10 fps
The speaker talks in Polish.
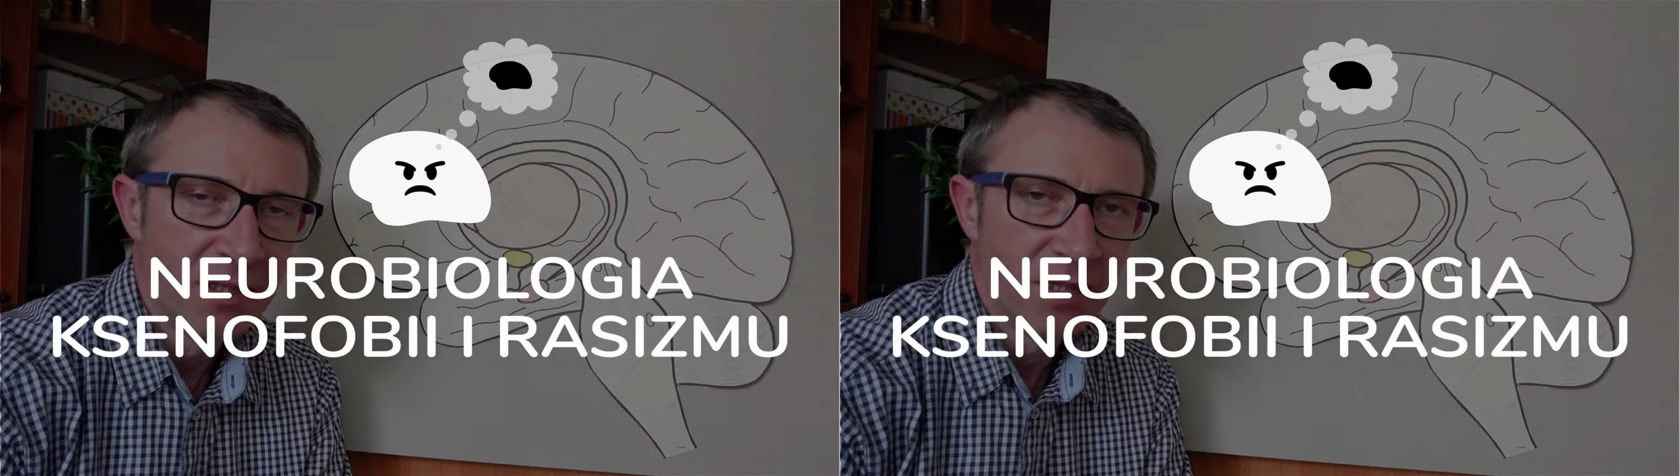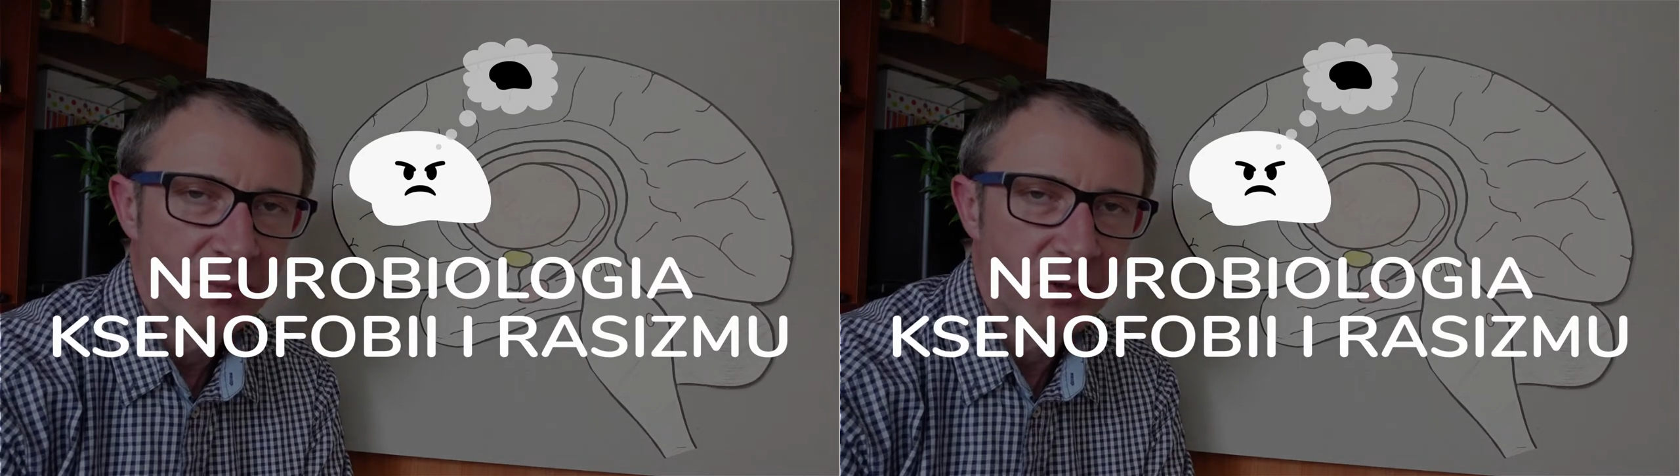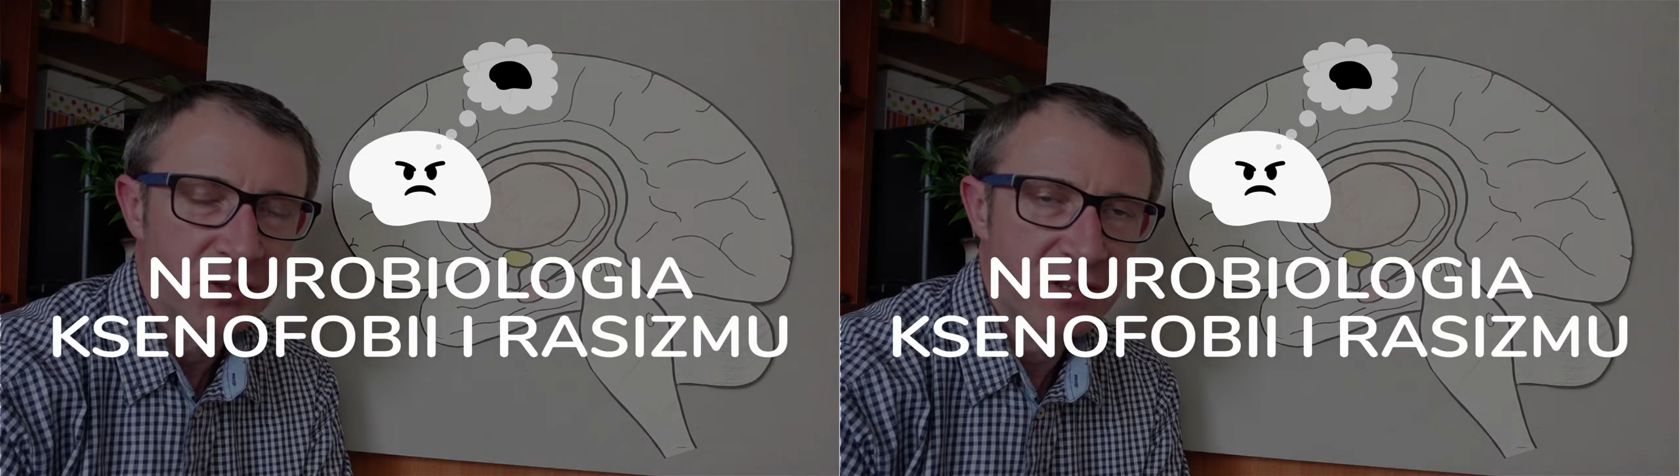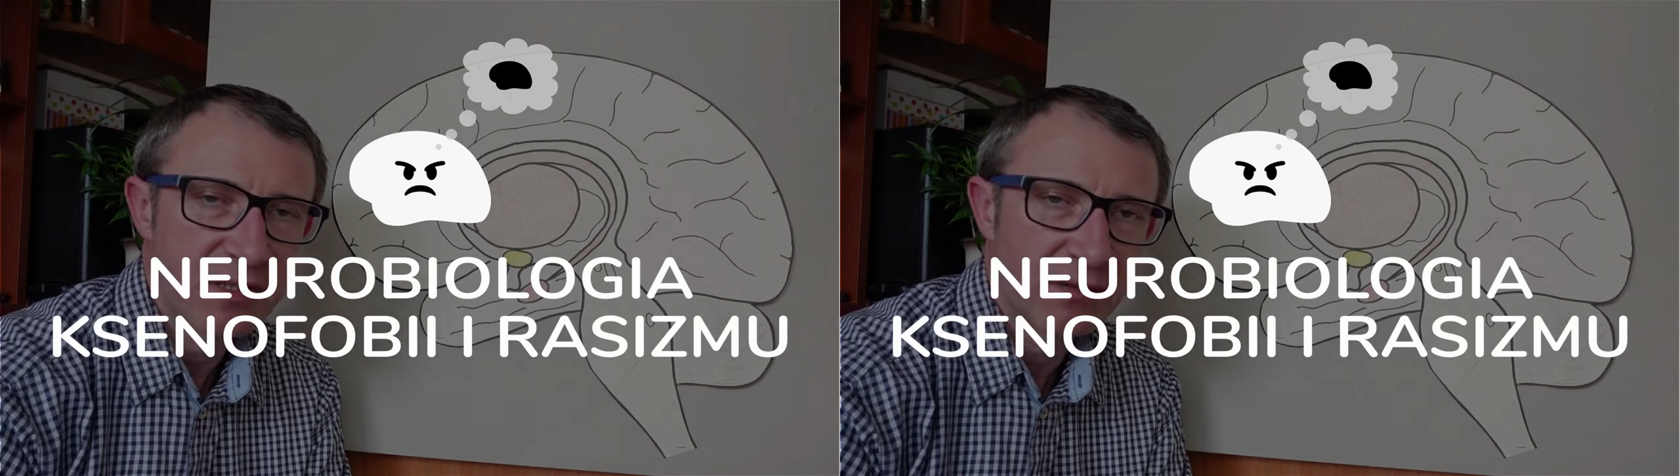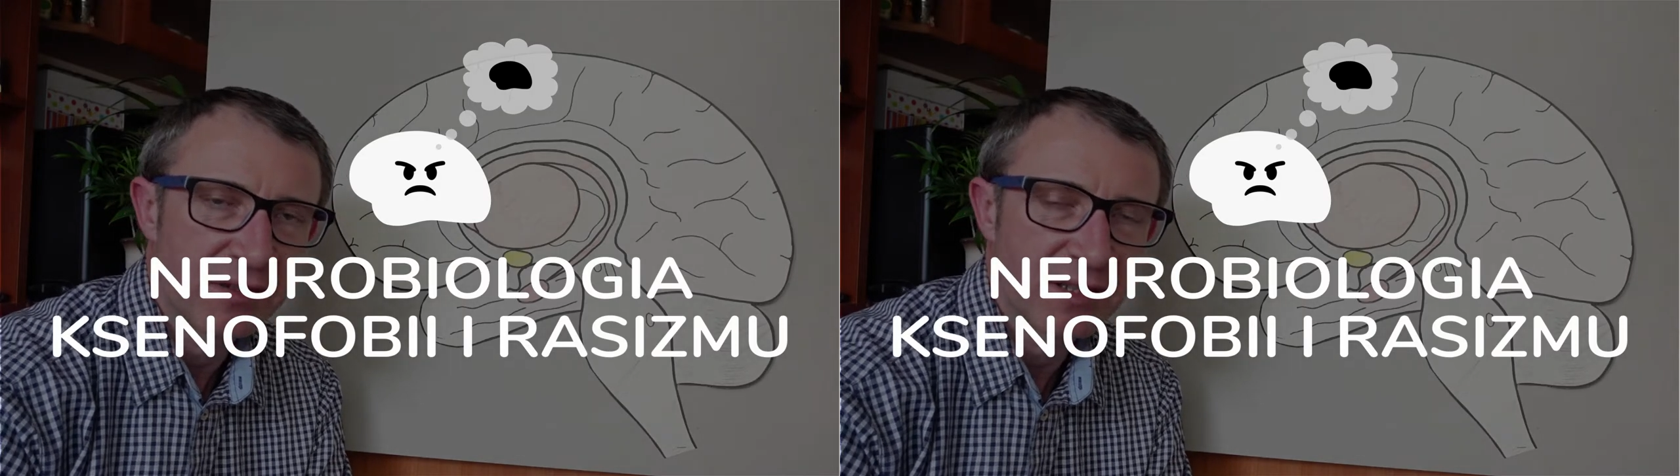e,
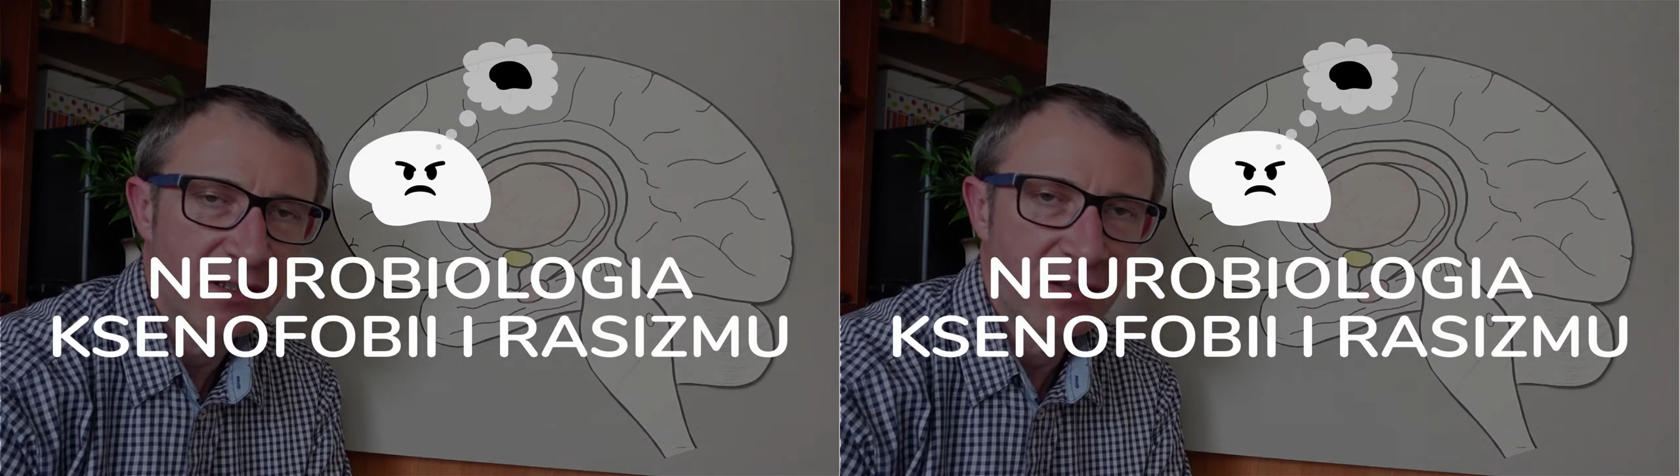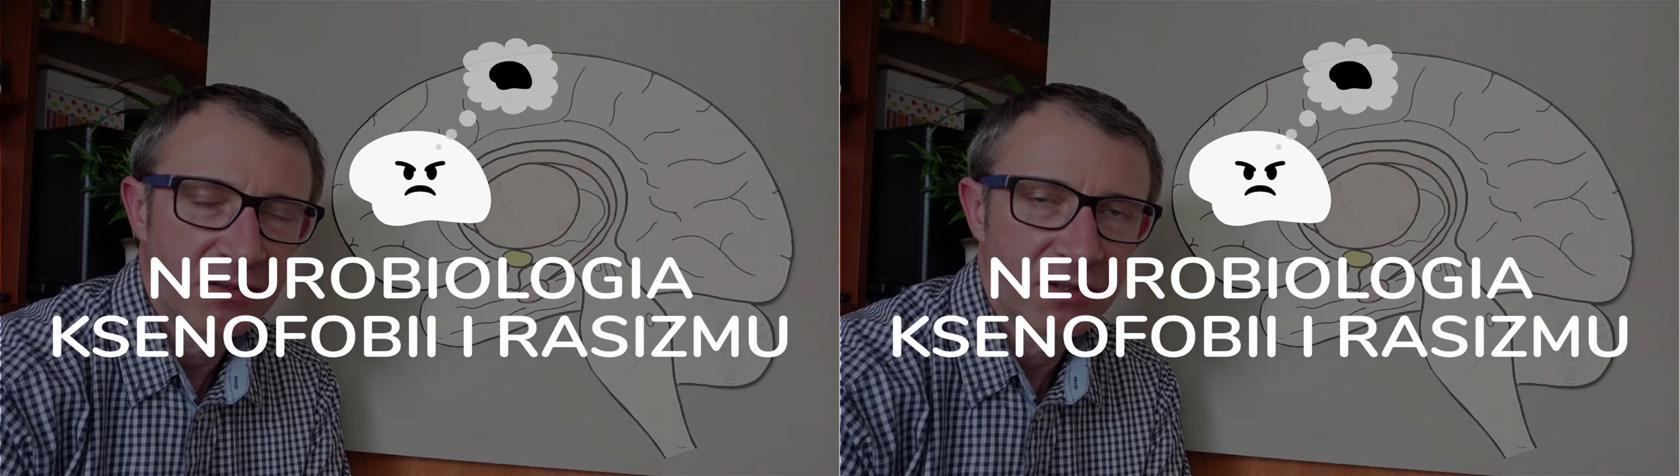podchodzą do tego,